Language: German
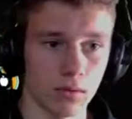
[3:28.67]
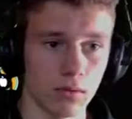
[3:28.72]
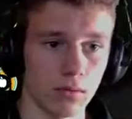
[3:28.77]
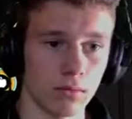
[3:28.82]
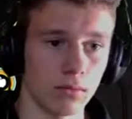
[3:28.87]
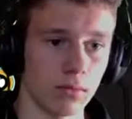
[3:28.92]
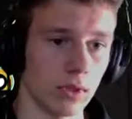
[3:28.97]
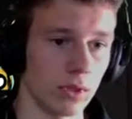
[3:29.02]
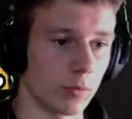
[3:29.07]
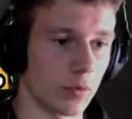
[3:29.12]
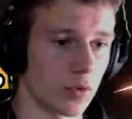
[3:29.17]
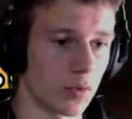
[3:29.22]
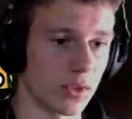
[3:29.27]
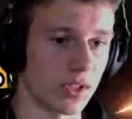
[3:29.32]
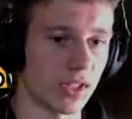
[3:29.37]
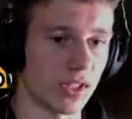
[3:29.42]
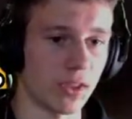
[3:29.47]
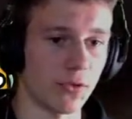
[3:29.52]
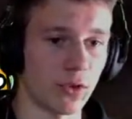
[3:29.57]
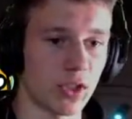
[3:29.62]
Oh, muss mich
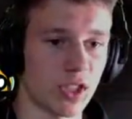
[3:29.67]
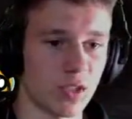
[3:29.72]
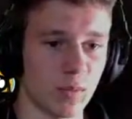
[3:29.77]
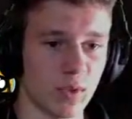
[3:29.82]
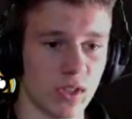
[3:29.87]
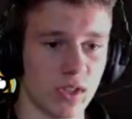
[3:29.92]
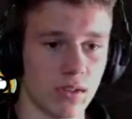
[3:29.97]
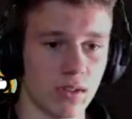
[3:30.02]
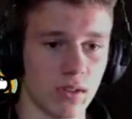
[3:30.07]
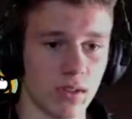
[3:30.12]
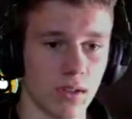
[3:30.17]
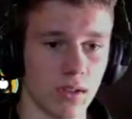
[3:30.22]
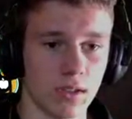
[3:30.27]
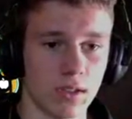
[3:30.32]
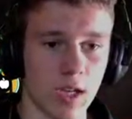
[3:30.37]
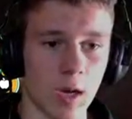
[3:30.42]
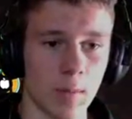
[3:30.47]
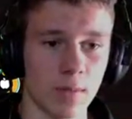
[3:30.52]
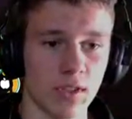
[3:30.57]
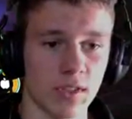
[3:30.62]
dran gewöhnen, dass ich mit äh,
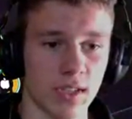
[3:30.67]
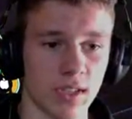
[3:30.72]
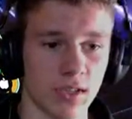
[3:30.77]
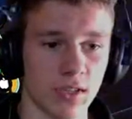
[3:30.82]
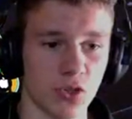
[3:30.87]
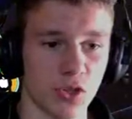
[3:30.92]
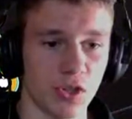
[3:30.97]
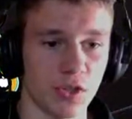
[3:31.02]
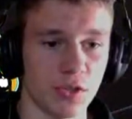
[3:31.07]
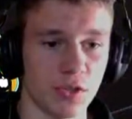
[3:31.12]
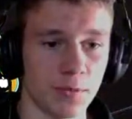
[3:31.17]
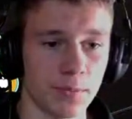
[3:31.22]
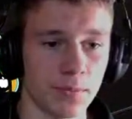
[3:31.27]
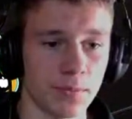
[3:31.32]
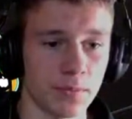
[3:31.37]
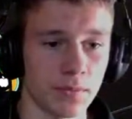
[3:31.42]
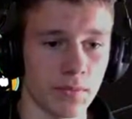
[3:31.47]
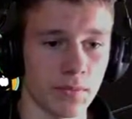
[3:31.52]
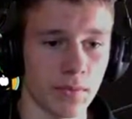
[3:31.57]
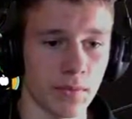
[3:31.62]
Tab das Ganze schließe.
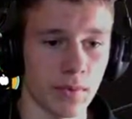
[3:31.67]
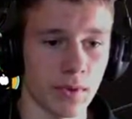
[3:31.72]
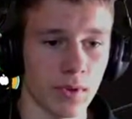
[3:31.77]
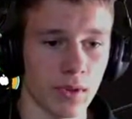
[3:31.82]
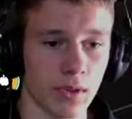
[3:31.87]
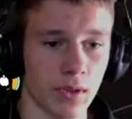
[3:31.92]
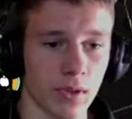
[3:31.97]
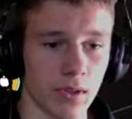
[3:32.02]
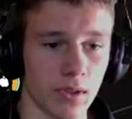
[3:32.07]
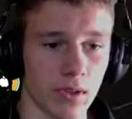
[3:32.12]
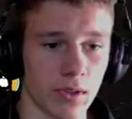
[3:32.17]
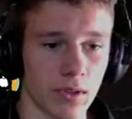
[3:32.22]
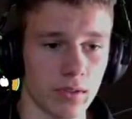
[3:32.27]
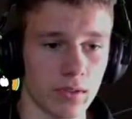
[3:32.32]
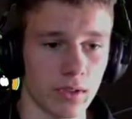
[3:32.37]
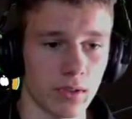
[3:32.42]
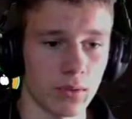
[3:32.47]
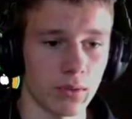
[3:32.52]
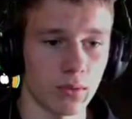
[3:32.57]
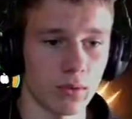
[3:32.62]

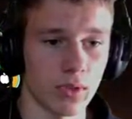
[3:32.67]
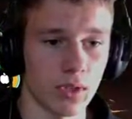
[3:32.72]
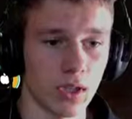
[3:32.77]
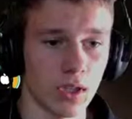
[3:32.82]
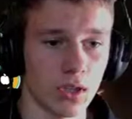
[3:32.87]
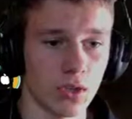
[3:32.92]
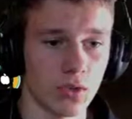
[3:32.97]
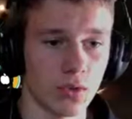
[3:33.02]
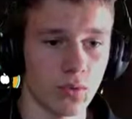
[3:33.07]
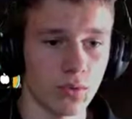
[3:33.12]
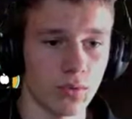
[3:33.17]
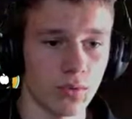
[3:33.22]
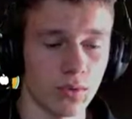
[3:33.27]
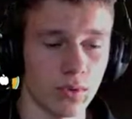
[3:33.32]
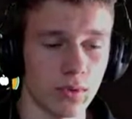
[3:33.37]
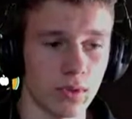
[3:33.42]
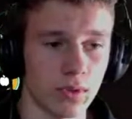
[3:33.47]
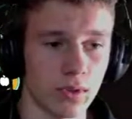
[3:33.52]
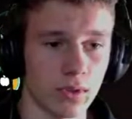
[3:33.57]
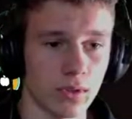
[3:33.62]

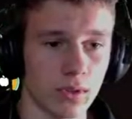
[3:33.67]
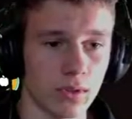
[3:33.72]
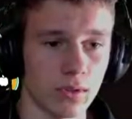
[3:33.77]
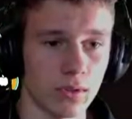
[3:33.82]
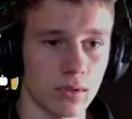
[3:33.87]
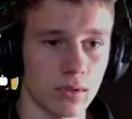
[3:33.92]
Sekundärstufe.